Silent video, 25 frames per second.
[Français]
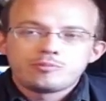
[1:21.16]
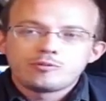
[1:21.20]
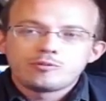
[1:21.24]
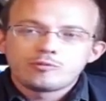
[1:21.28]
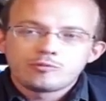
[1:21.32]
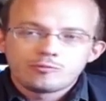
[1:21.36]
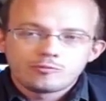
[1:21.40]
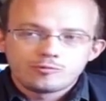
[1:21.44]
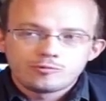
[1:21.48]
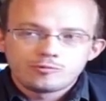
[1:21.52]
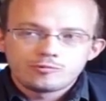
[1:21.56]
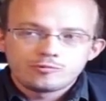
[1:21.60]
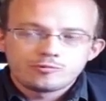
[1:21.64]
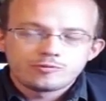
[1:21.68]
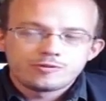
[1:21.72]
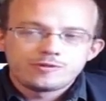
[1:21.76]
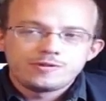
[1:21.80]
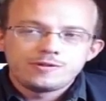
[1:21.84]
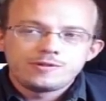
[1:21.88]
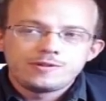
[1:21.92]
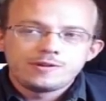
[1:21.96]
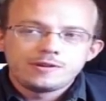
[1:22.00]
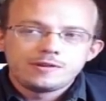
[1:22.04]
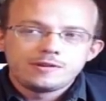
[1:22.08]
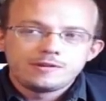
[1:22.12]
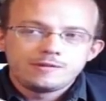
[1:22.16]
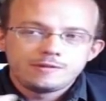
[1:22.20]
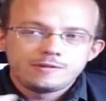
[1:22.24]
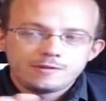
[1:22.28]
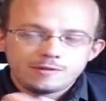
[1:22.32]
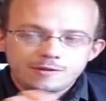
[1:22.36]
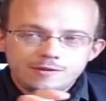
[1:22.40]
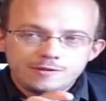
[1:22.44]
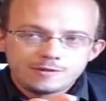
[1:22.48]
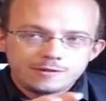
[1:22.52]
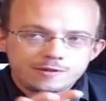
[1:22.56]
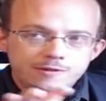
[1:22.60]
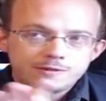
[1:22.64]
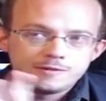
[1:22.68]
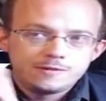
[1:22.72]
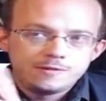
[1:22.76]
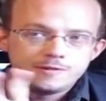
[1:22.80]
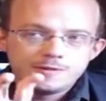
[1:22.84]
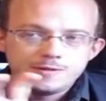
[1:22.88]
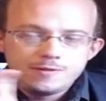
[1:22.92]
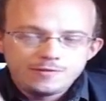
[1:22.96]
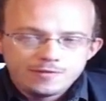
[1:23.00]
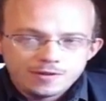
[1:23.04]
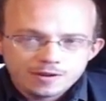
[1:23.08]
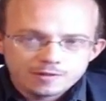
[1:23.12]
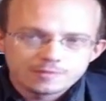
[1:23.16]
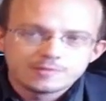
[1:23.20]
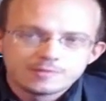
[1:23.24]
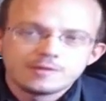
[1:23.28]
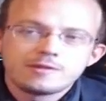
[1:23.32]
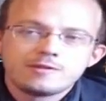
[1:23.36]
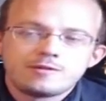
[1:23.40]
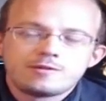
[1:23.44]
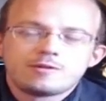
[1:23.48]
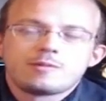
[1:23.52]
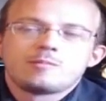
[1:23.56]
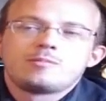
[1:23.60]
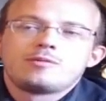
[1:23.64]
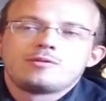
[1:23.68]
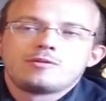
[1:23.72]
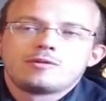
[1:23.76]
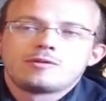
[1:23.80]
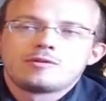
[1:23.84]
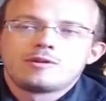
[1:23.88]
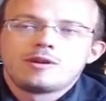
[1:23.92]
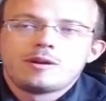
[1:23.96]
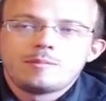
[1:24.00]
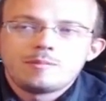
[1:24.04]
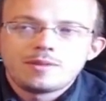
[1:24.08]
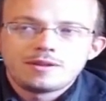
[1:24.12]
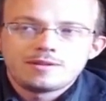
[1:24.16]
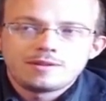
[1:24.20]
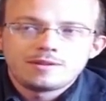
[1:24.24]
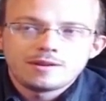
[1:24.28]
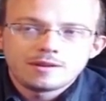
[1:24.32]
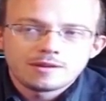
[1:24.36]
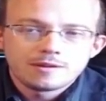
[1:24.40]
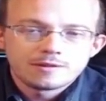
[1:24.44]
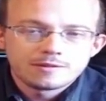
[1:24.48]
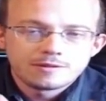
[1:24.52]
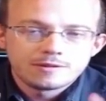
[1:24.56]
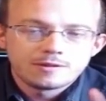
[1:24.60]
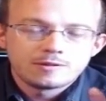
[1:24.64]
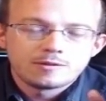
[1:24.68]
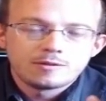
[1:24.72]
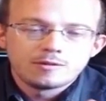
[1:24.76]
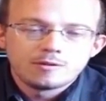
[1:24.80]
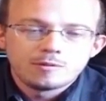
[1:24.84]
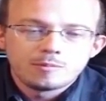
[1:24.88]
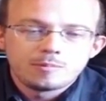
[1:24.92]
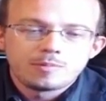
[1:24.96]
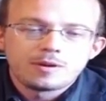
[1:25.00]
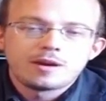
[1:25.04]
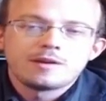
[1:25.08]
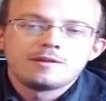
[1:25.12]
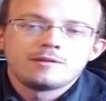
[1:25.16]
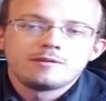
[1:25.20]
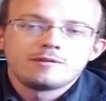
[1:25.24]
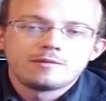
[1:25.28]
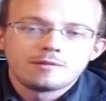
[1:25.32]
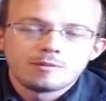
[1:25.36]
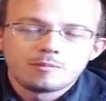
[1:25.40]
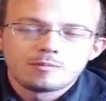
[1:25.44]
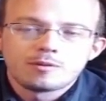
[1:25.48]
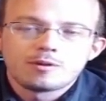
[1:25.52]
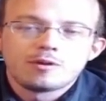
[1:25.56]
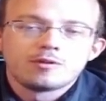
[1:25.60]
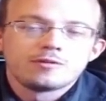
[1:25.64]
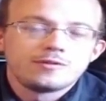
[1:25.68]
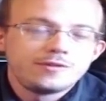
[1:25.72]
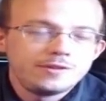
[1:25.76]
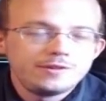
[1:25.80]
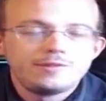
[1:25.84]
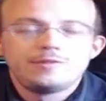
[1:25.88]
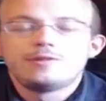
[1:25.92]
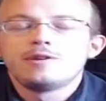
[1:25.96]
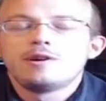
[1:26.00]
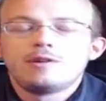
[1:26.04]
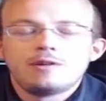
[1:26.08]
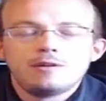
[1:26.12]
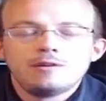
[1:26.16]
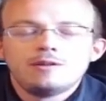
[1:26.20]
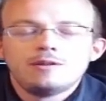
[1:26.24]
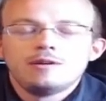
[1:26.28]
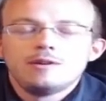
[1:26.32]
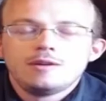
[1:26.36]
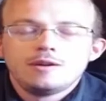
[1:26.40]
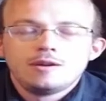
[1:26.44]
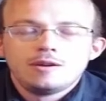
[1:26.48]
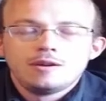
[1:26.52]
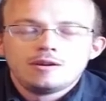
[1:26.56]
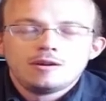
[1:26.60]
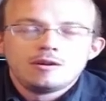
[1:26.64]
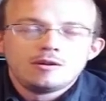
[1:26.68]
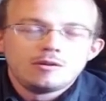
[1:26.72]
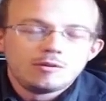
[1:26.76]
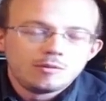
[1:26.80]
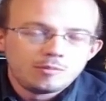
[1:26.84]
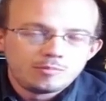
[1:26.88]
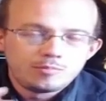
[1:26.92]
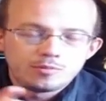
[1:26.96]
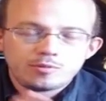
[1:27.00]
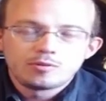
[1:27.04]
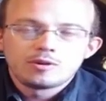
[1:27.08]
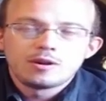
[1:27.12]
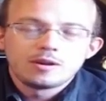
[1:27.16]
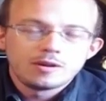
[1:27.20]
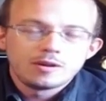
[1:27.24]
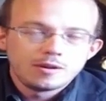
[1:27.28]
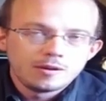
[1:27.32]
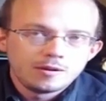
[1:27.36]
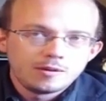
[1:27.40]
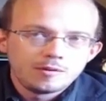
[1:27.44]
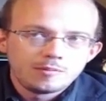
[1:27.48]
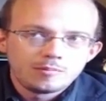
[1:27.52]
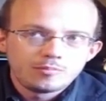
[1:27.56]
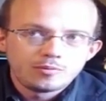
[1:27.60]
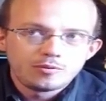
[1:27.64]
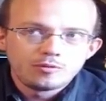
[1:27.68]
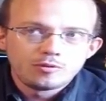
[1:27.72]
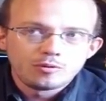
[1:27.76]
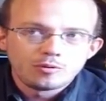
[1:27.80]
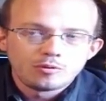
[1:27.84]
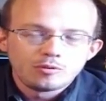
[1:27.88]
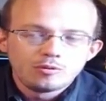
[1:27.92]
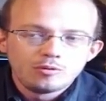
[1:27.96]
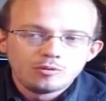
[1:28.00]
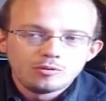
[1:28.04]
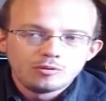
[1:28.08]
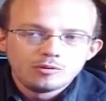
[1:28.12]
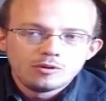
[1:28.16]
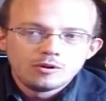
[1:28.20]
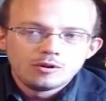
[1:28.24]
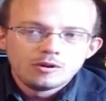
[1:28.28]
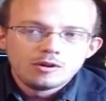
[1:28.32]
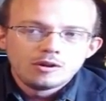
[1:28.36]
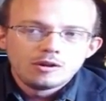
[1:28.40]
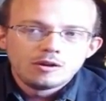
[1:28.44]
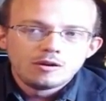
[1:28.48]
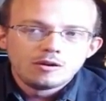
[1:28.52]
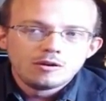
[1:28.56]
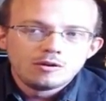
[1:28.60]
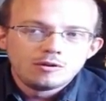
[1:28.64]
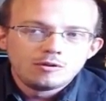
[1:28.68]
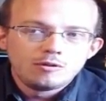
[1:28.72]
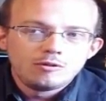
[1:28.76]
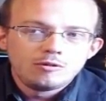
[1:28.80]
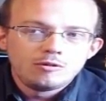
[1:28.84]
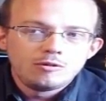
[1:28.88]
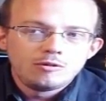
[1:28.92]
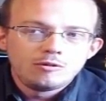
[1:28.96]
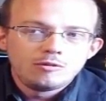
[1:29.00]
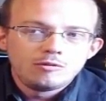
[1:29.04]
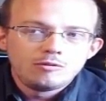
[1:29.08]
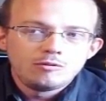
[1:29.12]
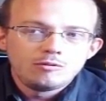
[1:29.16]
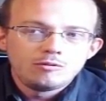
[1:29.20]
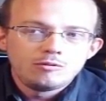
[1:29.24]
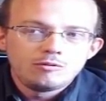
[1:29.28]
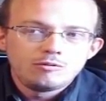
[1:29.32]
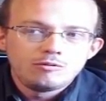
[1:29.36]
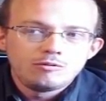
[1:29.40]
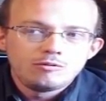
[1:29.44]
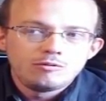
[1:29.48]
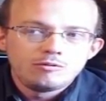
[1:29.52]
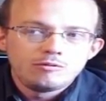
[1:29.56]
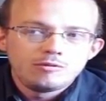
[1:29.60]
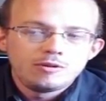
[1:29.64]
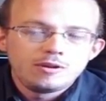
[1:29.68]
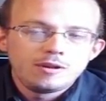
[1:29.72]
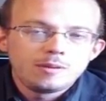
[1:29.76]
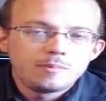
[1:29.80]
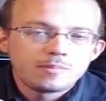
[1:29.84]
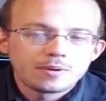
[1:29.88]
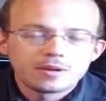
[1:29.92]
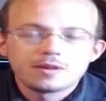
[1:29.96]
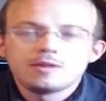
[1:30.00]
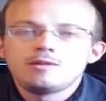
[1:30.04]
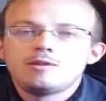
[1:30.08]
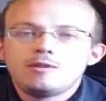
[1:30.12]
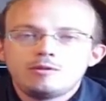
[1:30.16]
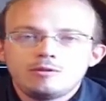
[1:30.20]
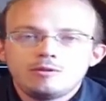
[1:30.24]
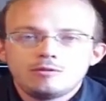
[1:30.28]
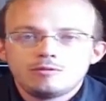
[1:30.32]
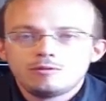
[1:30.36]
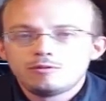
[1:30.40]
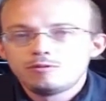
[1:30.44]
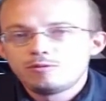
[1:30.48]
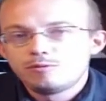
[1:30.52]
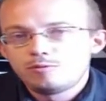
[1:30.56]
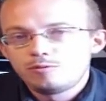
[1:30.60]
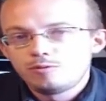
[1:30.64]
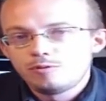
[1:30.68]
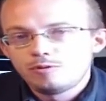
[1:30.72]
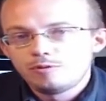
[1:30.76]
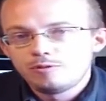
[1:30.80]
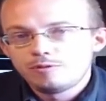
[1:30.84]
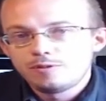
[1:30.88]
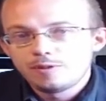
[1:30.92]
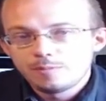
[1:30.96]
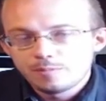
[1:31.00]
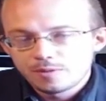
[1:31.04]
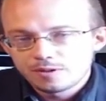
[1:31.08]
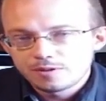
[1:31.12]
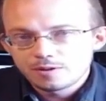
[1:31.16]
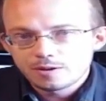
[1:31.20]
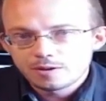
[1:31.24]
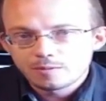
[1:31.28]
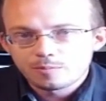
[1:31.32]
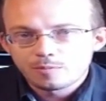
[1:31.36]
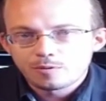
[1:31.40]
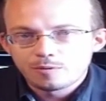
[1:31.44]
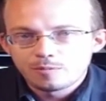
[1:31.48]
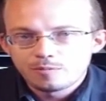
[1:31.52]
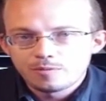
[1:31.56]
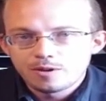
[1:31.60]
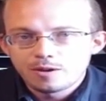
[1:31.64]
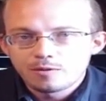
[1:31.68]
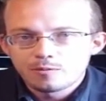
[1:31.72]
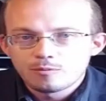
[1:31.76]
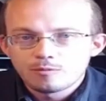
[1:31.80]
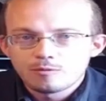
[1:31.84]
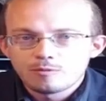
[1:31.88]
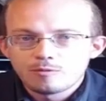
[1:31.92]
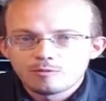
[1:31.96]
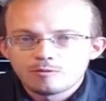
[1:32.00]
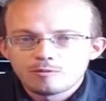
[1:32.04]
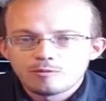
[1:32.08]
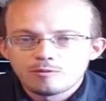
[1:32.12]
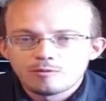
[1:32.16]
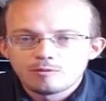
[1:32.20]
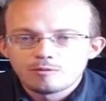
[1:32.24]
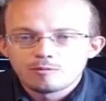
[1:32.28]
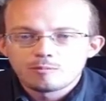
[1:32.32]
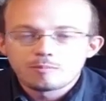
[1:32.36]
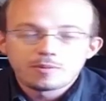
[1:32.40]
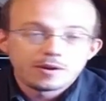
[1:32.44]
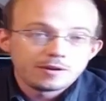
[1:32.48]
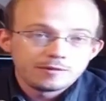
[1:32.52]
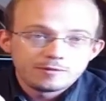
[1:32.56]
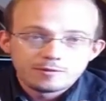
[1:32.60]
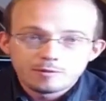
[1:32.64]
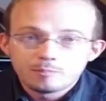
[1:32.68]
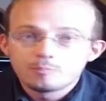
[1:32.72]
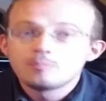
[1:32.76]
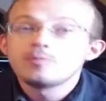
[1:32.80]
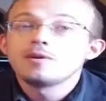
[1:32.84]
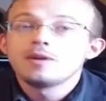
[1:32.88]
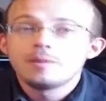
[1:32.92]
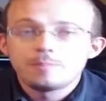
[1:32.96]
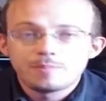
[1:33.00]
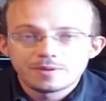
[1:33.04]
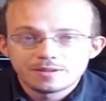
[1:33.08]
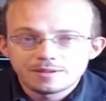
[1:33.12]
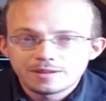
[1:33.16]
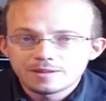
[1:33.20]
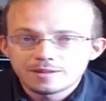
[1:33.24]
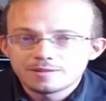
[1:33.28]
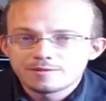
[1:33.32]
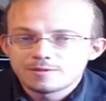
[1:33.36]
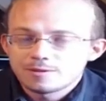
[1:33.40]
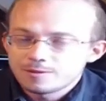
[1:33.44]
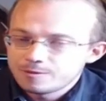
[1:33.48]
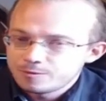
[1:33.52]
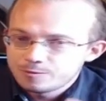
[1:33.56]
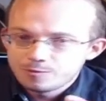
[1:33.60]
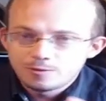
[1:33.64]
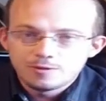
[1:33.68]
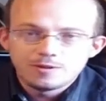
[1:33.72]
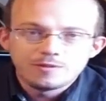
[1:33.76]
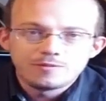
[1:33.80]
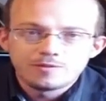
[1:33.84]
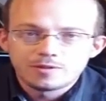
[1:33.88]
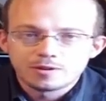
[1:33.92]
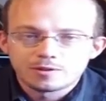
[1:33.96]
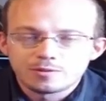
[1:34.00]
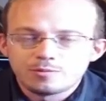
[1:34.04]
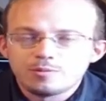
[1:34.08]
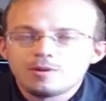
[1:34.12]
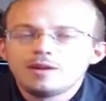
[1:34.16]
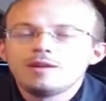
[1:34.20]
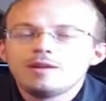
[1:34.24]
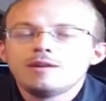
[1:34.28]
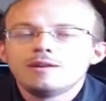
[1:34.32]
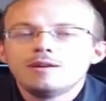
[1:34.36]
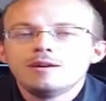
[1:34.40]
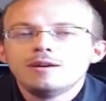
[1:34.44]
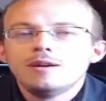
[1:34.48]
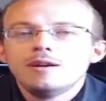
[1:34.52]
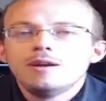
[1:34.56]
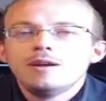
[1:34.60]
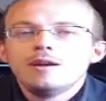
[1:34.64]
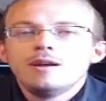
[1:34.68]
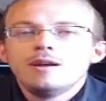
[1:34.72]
pour vous citer divers exemples en la matière, c'est que par exemple en 10 ans pour l'euro, les prix des matières premières ont, par exemple pour les patates, données factuelles,